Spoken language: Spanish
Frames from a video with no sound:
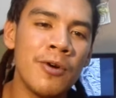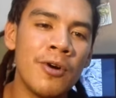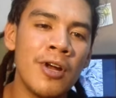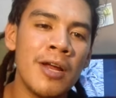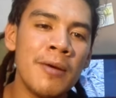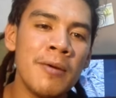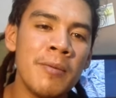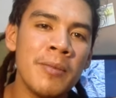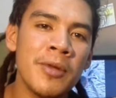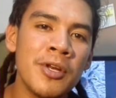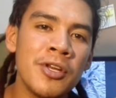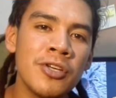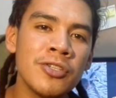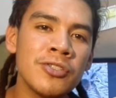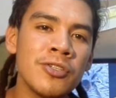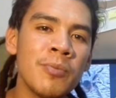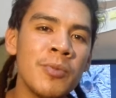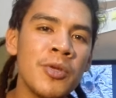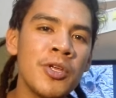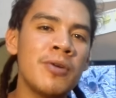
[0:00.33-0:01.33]
Hola,
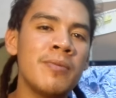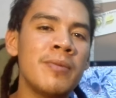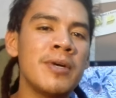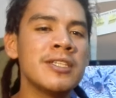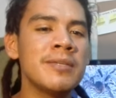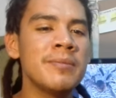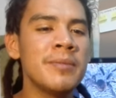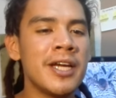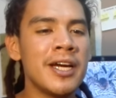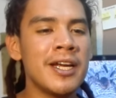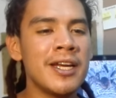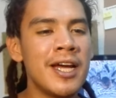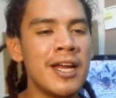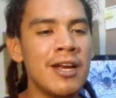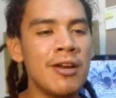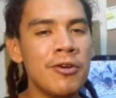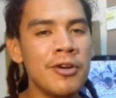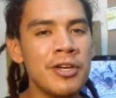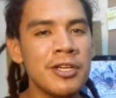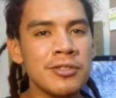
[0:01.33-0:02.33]
bienvenidos a un video más de mi
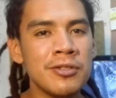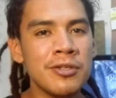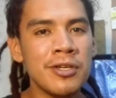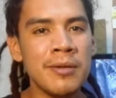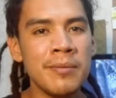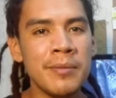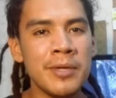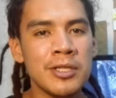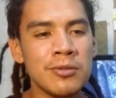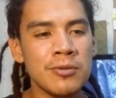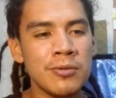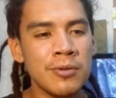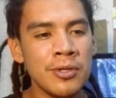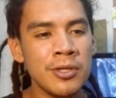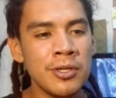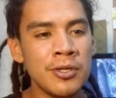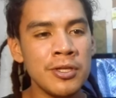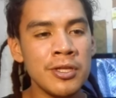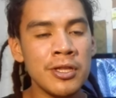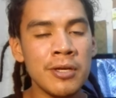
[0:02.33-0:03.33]
canal. Hoy estoy en mi
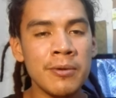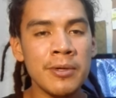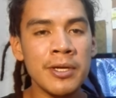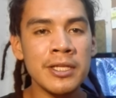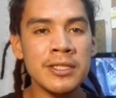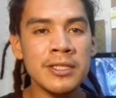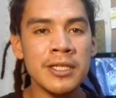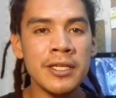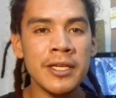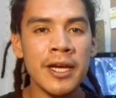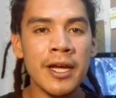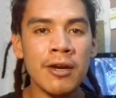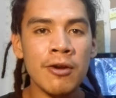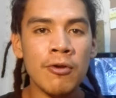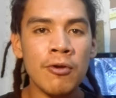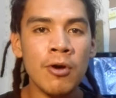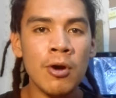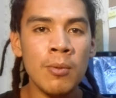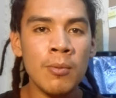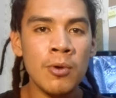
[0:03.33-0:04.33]
estudio y te voy a
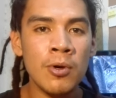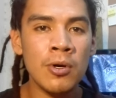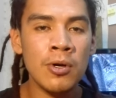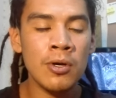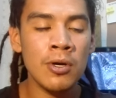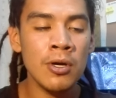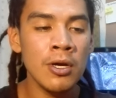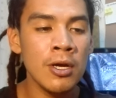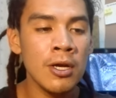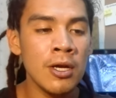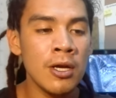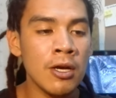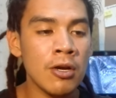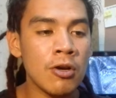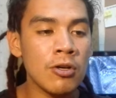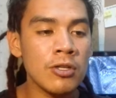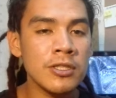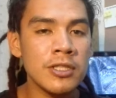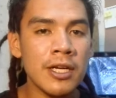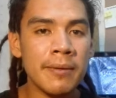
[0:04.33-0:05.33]
enseñar cómo
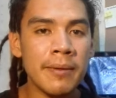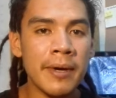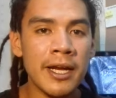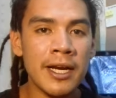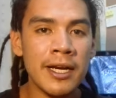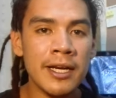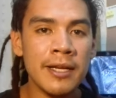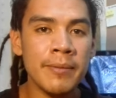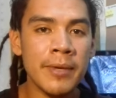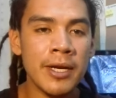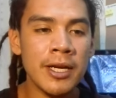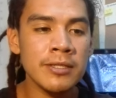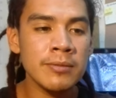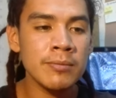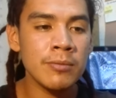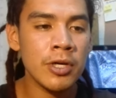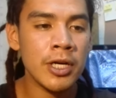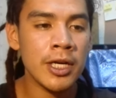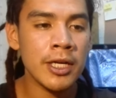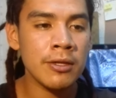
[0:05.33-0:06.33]
conservar animales
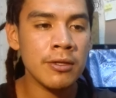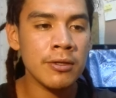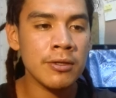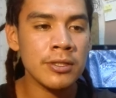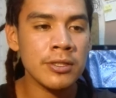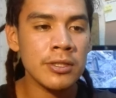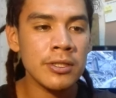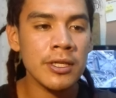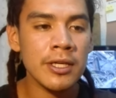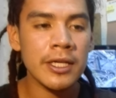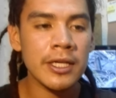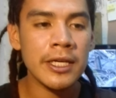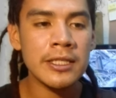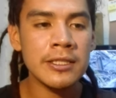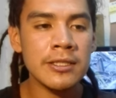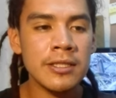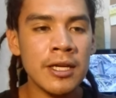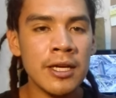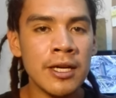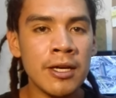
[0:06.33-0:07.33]
muertos.
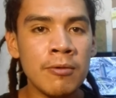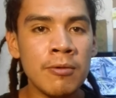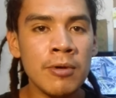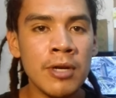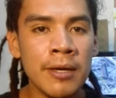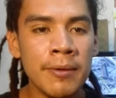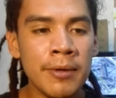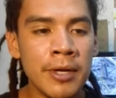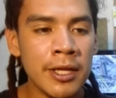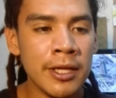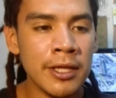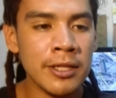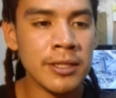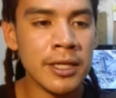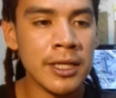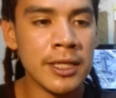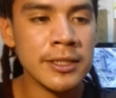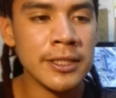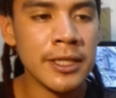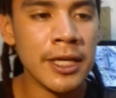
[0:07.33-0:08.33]
Esta culebra
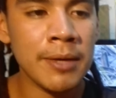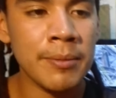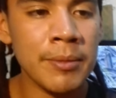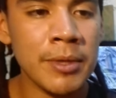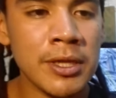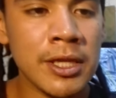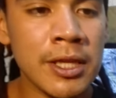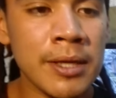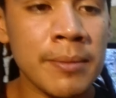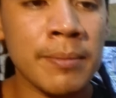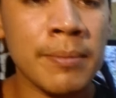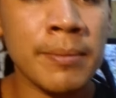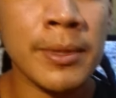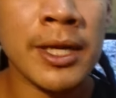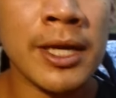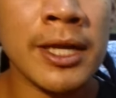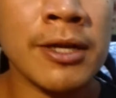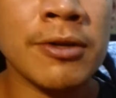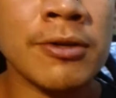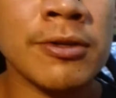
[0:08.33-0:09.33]
desgraciadamente
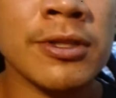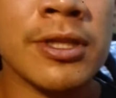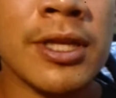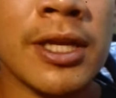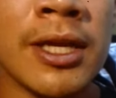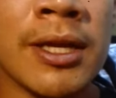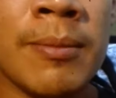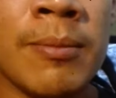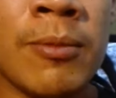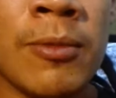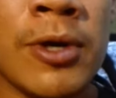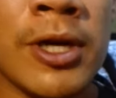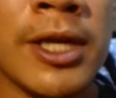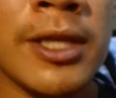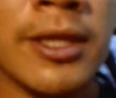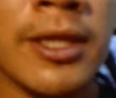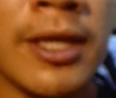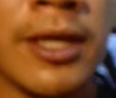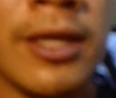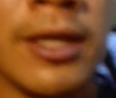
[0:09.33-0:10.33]
me la encontré
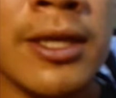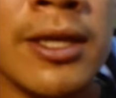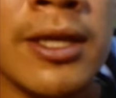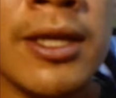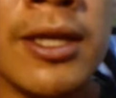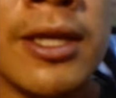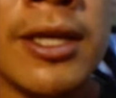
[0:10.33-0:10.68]
muerta.